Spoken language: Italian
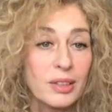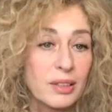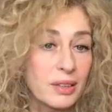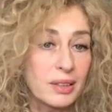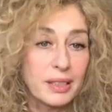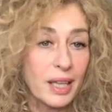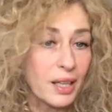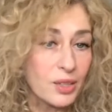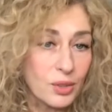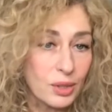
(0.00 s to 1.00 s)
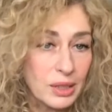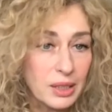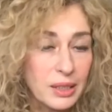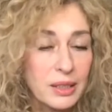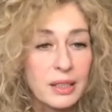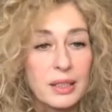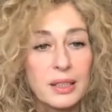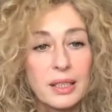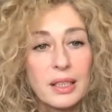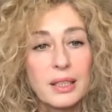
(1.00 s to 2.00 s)
il, il caso di,
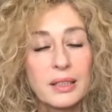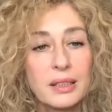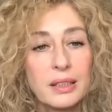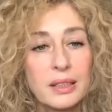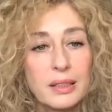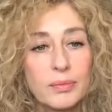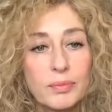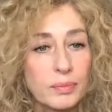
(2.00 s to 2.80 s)
di, della, di